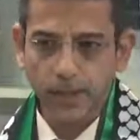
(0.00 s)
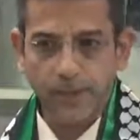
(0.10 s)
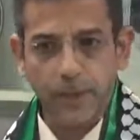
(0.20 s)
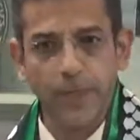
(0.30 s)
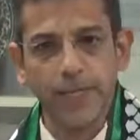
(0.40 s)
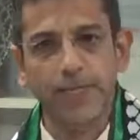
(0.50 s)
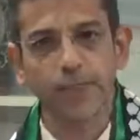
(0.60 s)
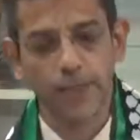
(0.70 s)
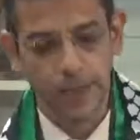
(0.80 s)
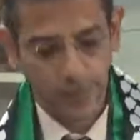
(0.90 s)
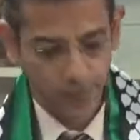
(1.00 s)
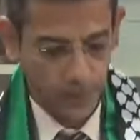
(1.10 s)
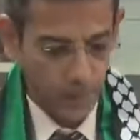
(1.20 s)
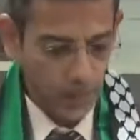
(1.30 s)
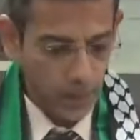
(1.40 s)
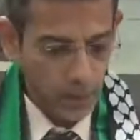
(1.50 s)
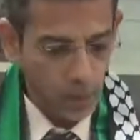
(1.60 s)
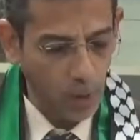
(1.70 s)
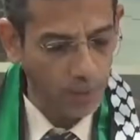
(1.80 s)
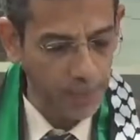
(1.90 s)
فباسمي
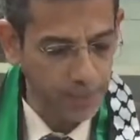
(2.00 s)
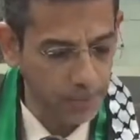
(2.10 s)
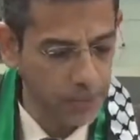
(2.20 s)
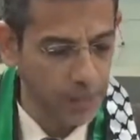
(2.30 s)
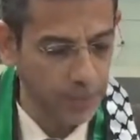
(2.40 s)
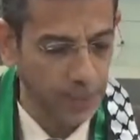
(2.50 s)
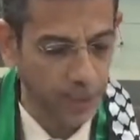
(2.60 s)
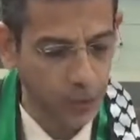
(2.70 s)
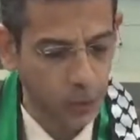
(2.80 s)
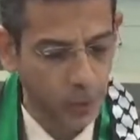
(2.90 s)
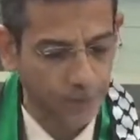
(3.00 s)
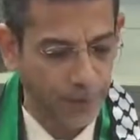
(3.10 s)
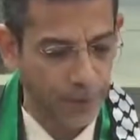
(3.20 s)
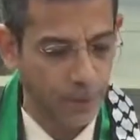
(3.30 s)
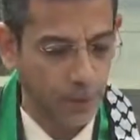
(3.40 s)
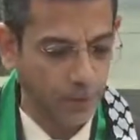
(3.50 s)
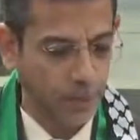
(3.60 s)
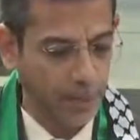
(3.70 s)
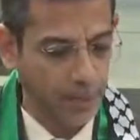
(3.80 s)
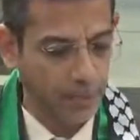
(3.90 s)
وباسم جميع الشرفاء من
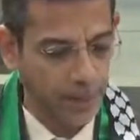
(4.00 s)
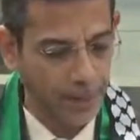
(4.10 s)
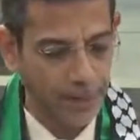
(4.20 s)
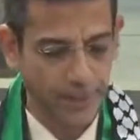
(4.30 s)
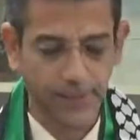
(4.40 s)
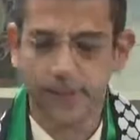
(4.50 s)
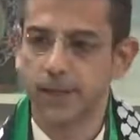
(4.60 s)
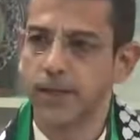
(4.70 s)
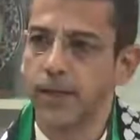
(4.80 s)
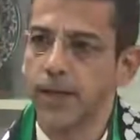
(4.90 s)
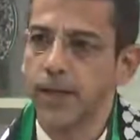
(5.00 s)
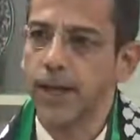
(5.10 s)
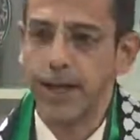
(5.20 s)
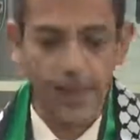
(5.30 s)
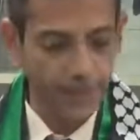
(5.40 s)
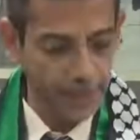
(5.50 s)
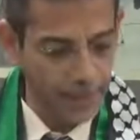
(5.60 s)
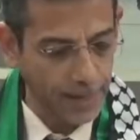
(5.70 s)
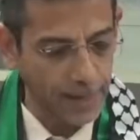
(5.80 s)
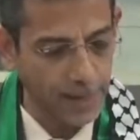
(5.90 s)
عمال البحرين الذين
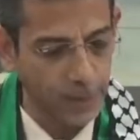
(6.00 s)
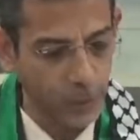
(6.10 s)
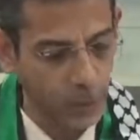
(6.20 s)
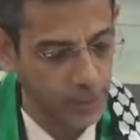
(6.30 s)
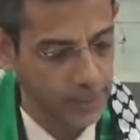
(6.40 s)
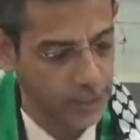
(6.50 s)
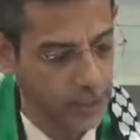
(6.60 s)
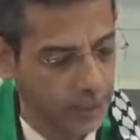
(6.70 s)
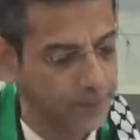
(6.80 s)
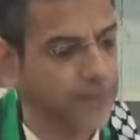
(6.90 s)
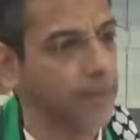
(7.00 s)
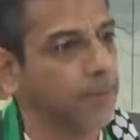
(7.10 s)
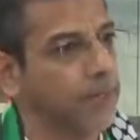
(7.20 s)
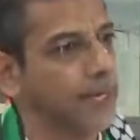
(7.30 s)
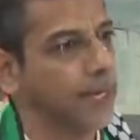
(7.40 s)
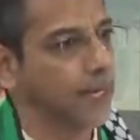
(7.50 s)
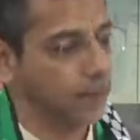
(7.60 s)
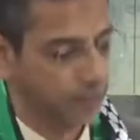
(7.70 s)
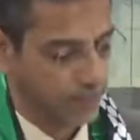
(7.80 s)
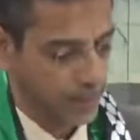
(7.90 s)
قلدوني شرف
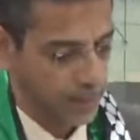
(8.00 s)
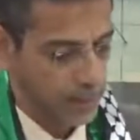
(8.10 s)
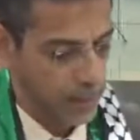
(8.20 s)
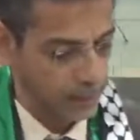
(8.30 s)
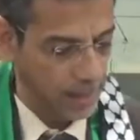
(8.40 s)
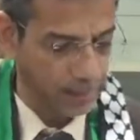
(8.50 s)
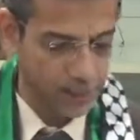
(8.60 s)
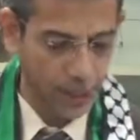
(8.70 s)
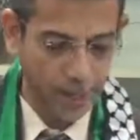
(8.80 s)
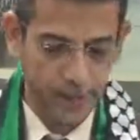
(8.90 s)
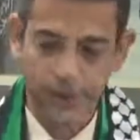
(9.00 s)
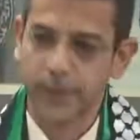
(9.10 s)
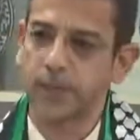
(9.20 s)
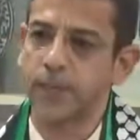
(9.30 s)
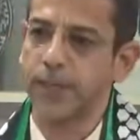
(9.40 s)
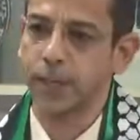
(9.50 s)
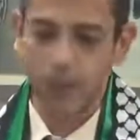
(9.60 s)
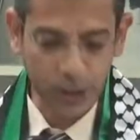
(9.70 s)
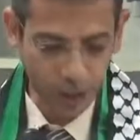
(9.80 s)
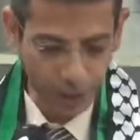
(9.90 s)
تمثيلهم أمام الجهات الرسمية
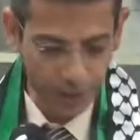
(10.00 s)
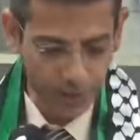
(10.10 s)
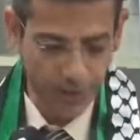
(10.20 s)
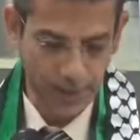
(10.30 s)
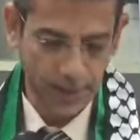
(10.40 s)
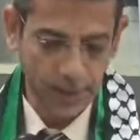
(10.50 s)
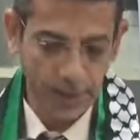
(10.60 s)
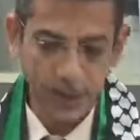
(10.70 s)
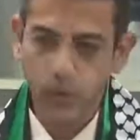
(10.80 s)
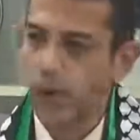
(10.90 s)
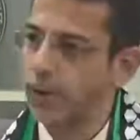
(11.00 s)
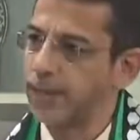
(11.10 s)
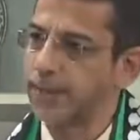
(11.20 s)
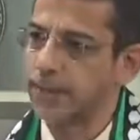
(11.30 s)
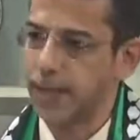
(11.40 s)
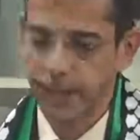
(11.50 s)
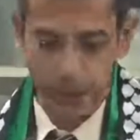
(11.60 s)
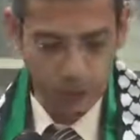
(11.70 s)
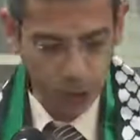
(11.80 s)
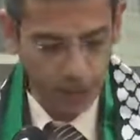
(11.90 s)
والشعبية ومؤسسات
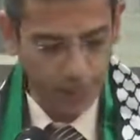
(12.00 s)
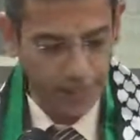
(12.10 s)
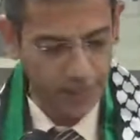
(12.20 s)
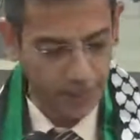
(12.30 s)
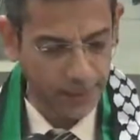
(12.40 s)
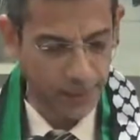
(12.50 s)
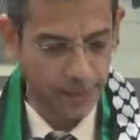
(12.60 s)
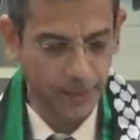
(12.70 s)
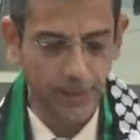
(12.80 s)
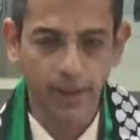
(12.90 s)
المجتمع المدني